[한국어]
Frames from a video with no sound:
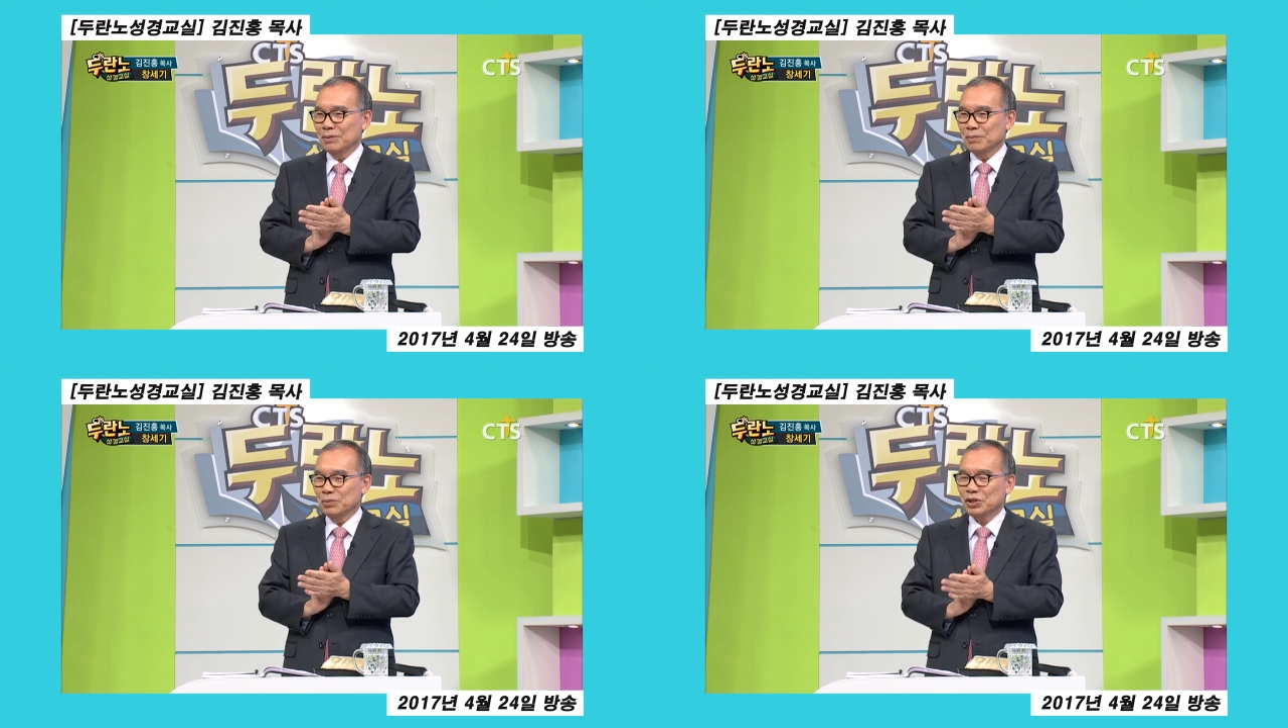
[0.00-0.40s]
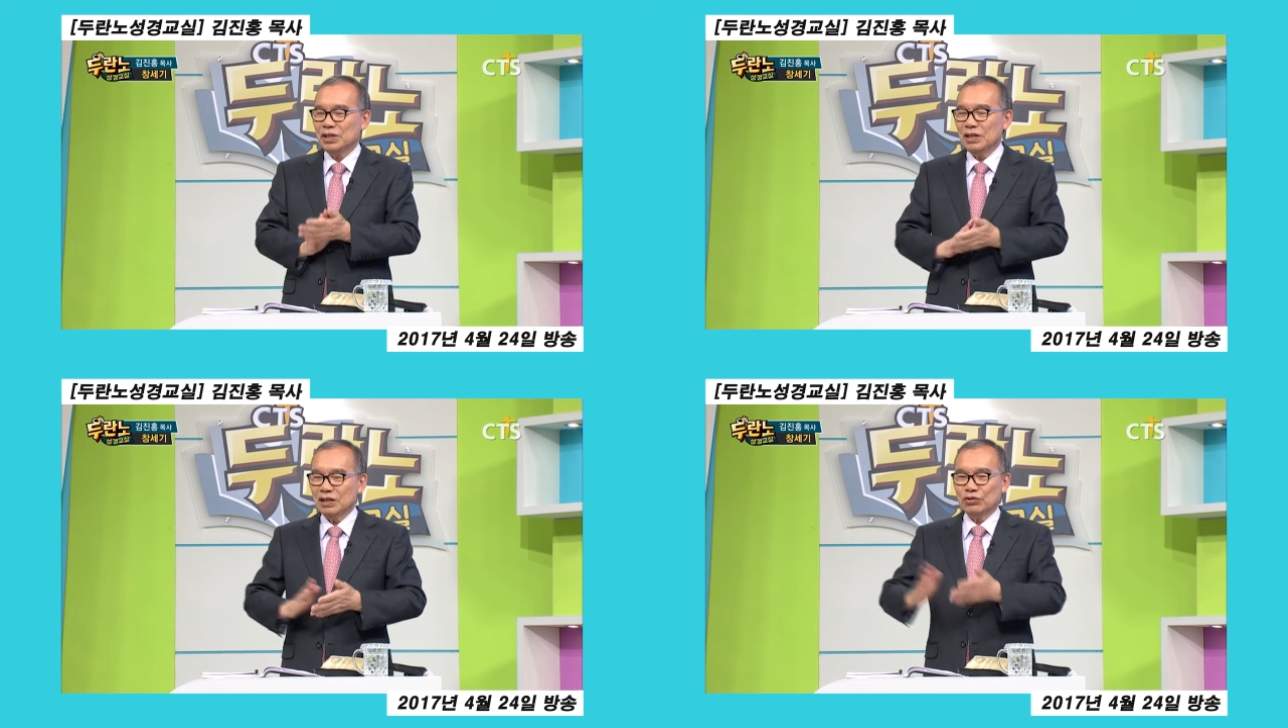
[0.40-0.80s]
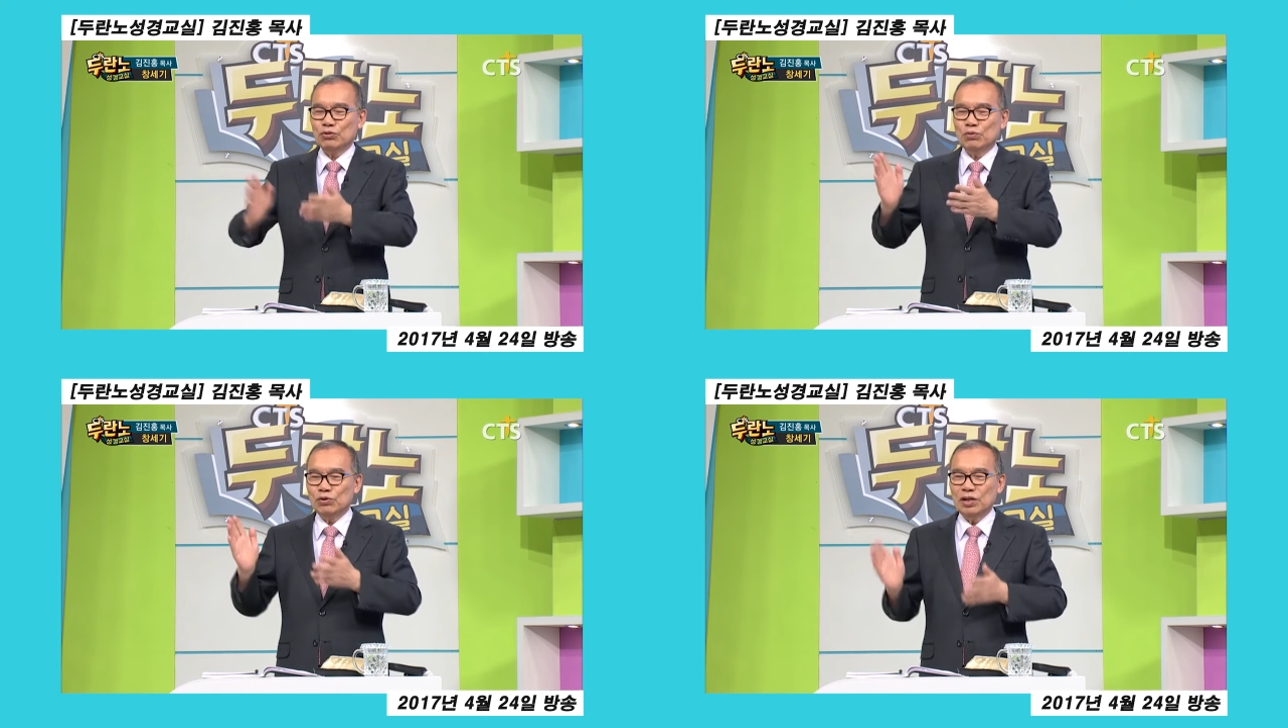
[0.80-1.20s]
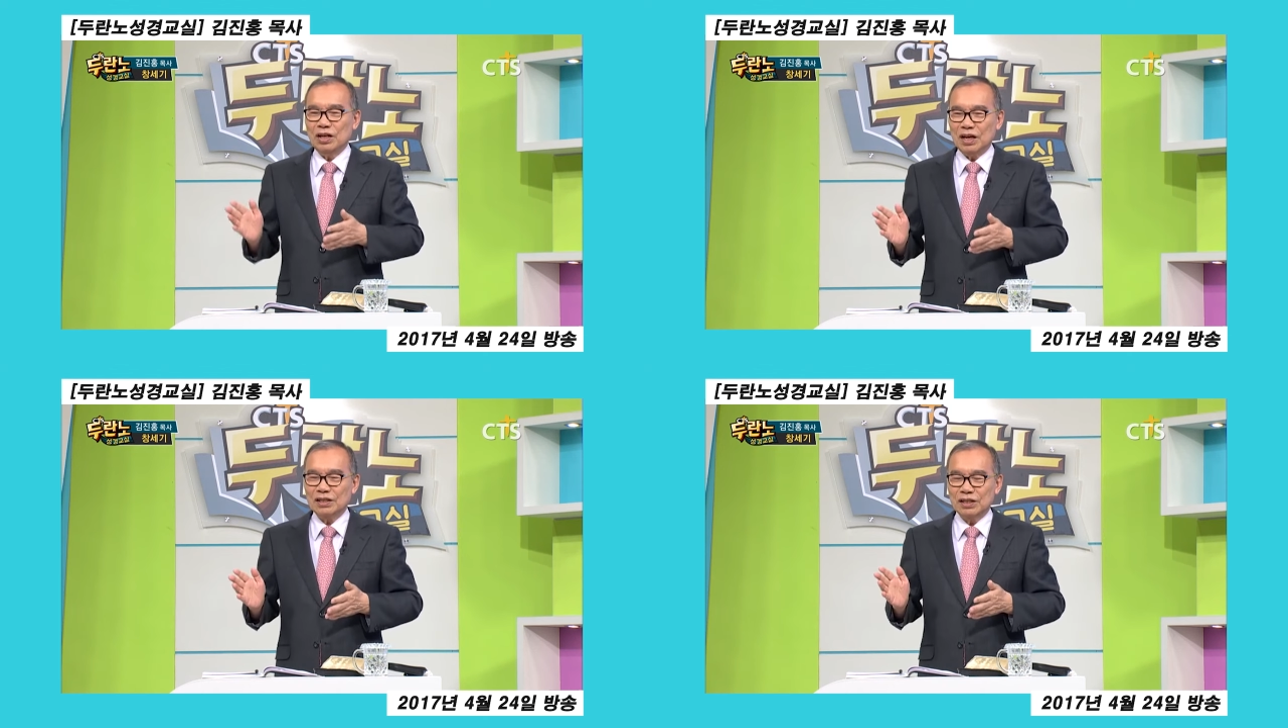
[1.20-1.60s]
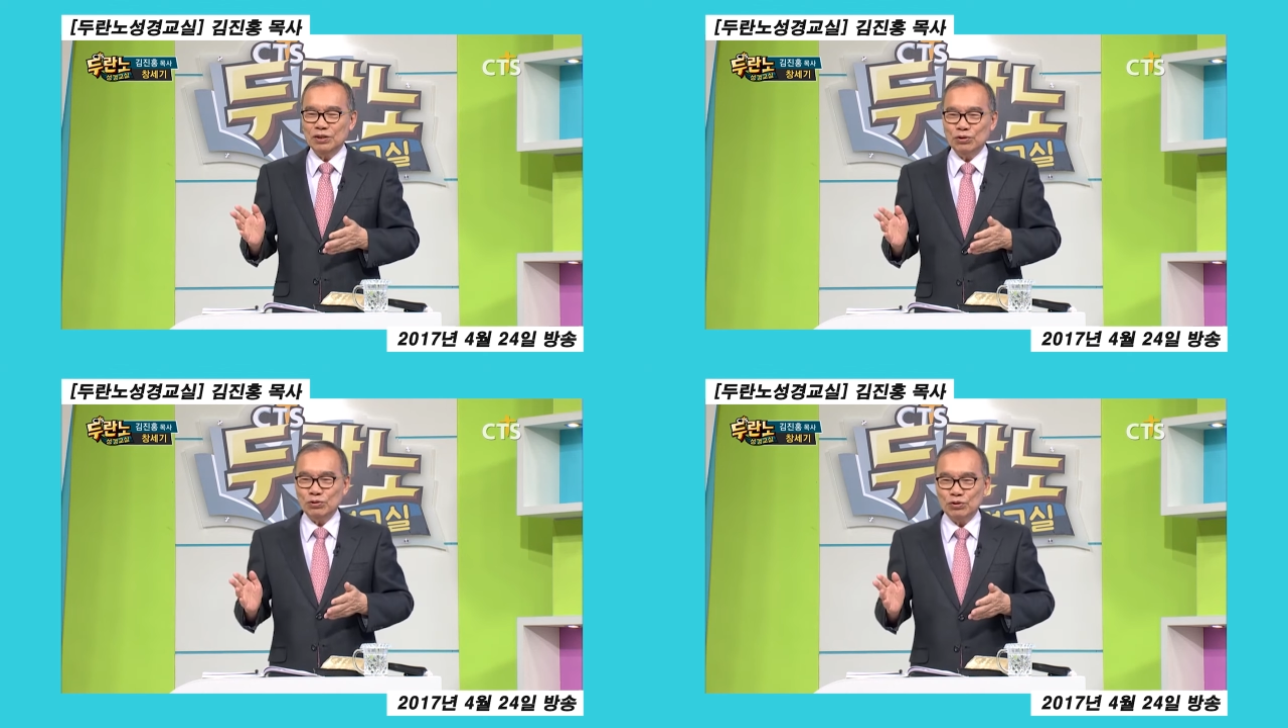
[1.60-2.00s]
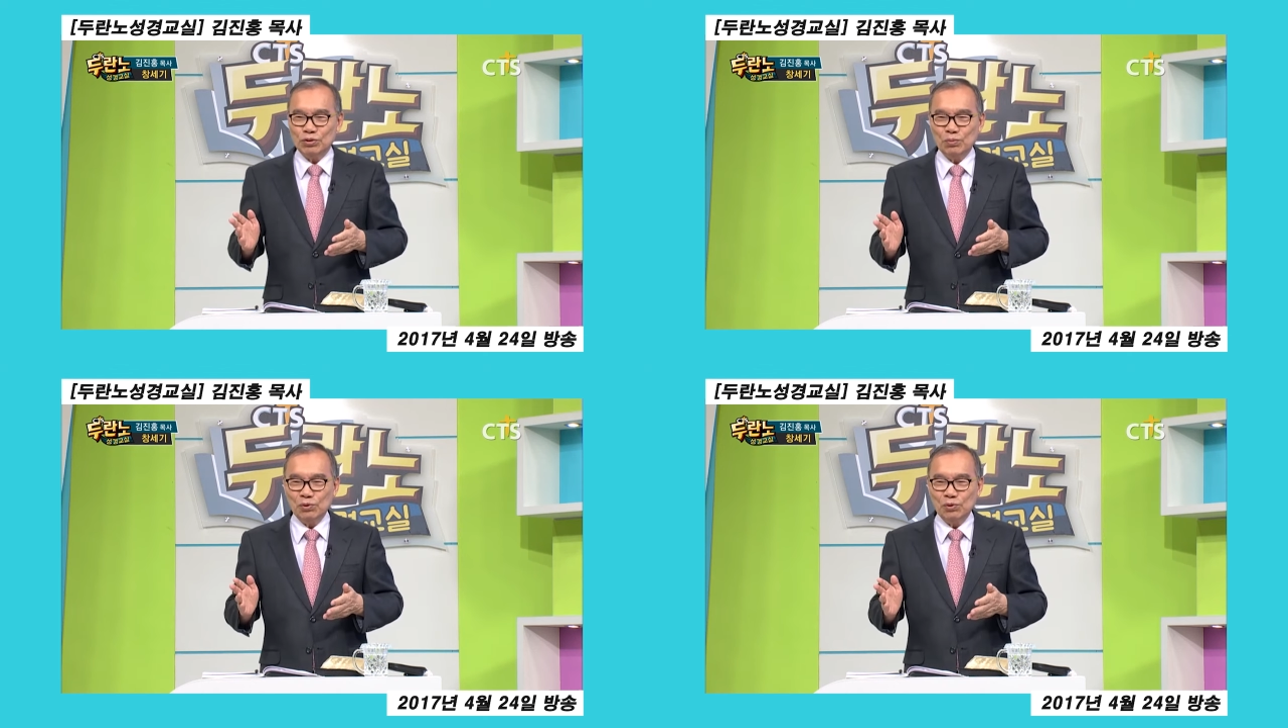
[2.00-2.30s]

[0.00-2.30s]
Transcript: 뭐 신학교 보내라, 선교사로